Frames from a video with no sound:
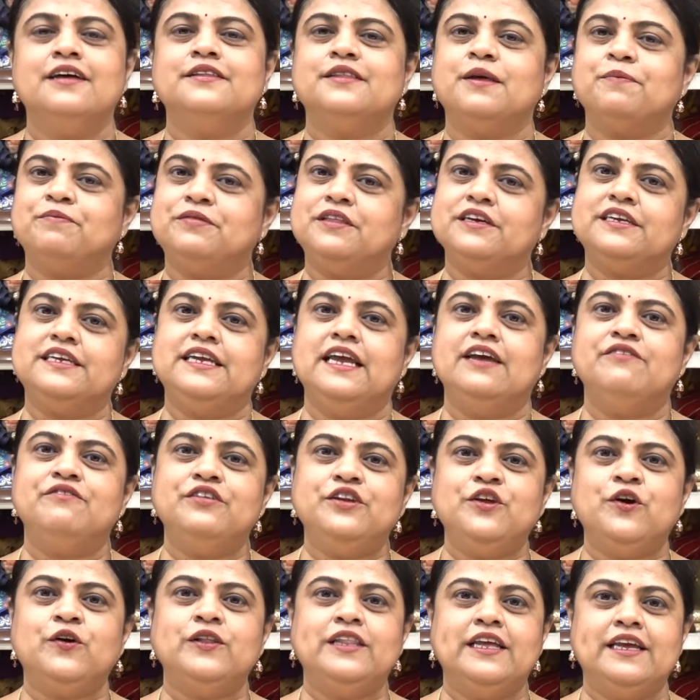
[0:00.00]
तब तक ये
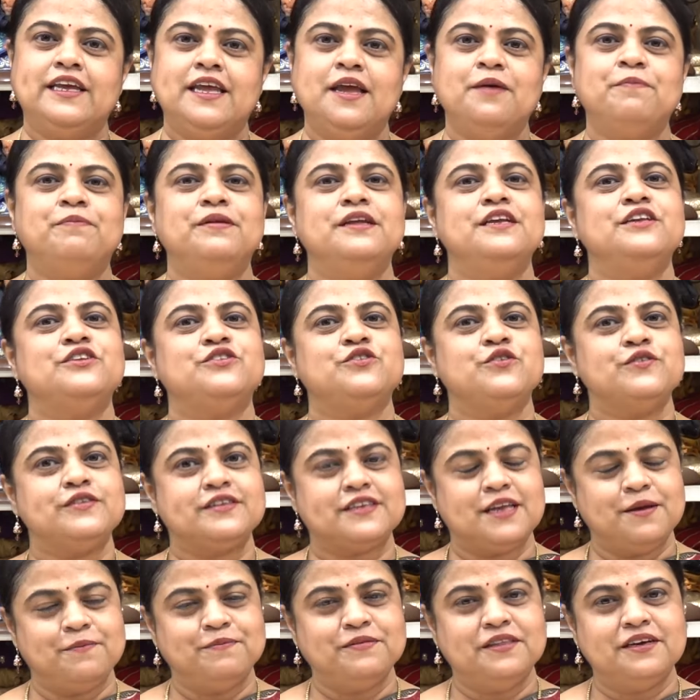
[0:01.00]
वीडियो देखिए प्लीज़ डोंट
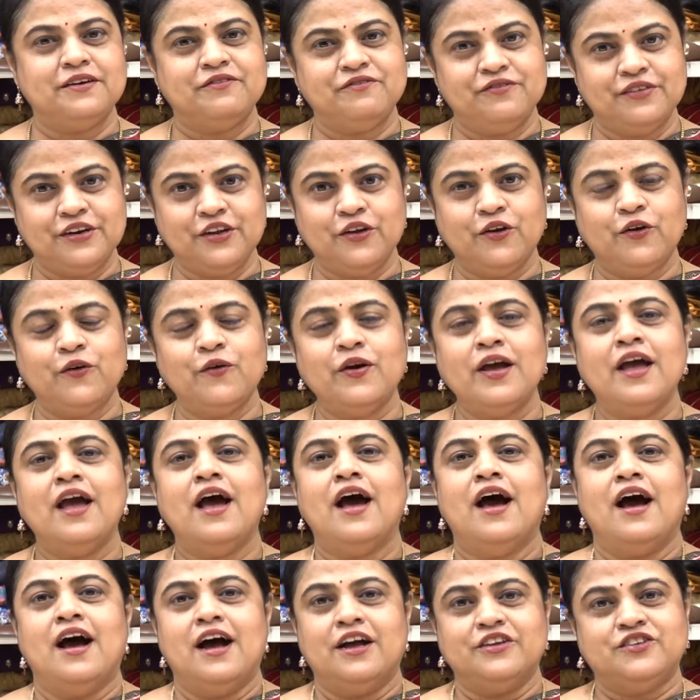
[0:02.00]
स्किप द वीडियो
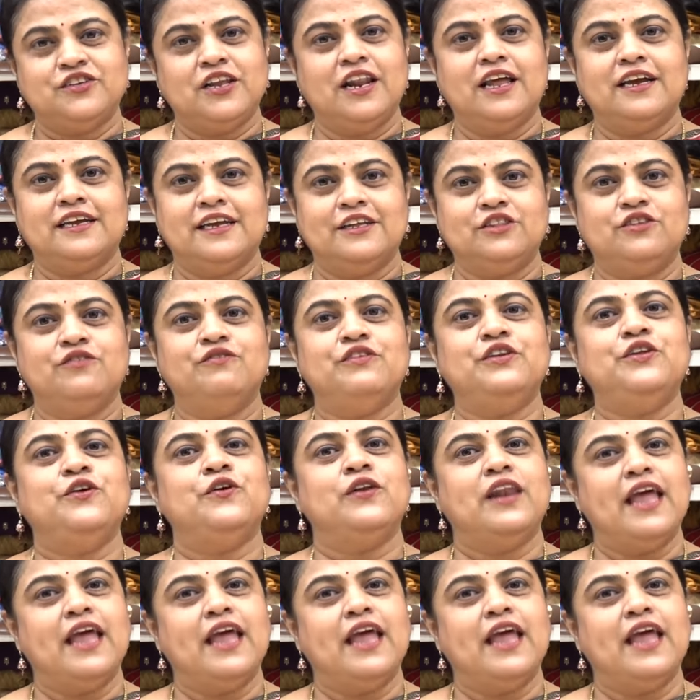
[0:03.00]
अच्छा लगे तो वीडियो